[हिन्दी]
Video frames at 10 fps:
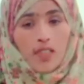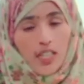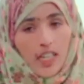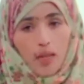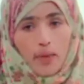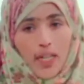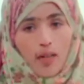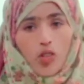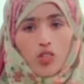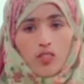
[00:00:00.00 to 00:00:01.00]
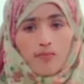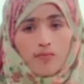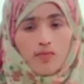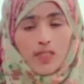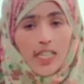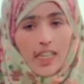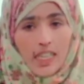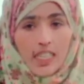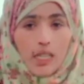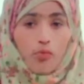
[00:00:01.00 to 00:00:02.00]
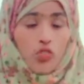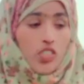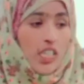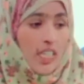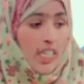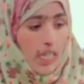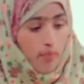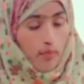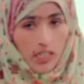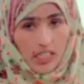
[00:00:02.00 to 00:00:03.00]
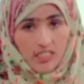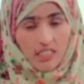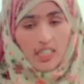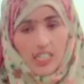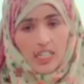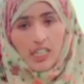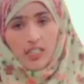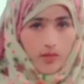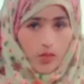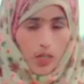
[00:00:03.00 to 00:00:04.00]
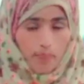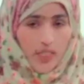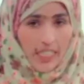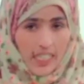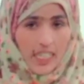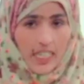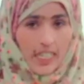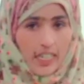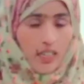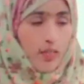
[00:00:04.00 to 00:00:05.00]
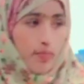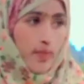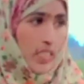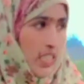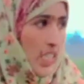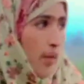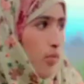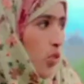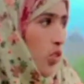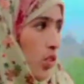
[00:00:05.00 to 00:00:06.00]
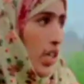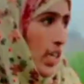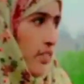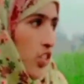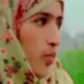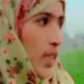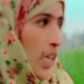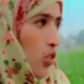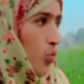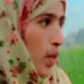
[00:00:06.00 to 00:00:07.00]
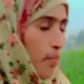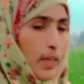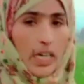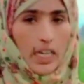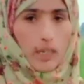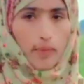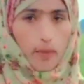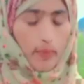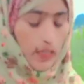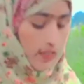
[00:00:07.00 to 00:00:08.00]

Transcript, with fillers: गरीब हैं हम लोग नहीं है इतनी पोजीशन कि हम खरीद सकें आटा तो अब चलते हैं घर मजीद आपको घर की वीडियो दिखाते उमर भी आ रहा है मेरे पास